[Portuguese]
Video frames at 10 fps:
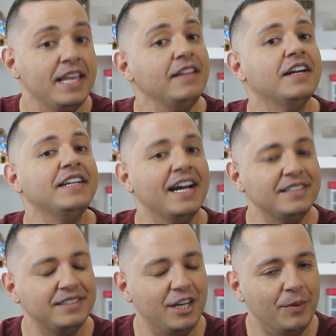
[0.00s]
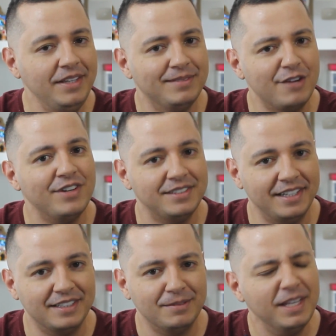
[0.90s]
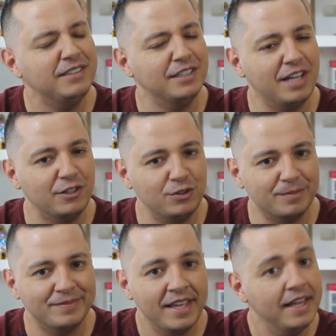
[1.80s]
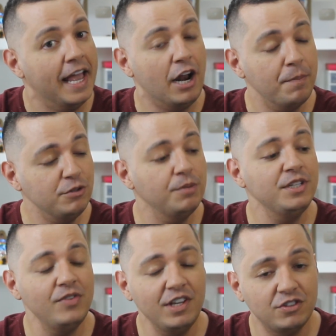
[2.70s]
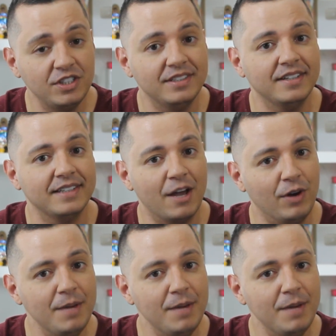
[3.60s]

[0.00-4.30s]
E Adriane Galisteu, hein? Na Fazenda, o que, vocês acham? Ela é uma pessoa bem divertida, né? Eu